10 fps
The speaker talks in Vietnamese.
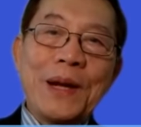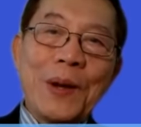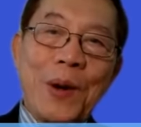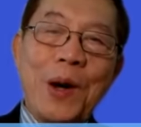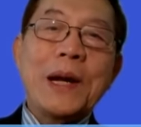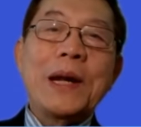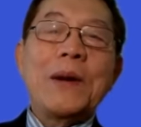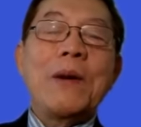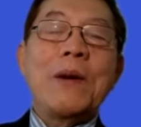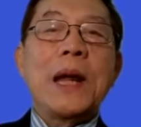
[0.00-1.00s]
Đó, cái
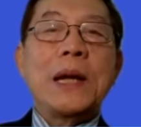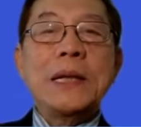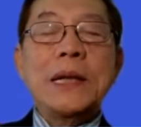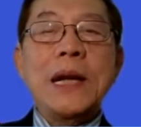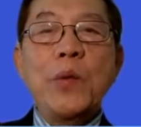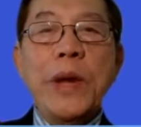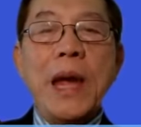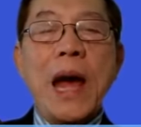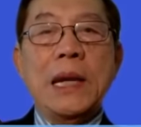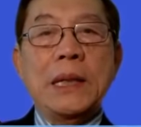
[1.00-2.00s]
đó là những cái
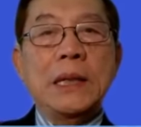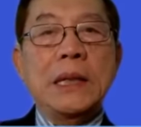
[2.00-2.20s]
nguy hại,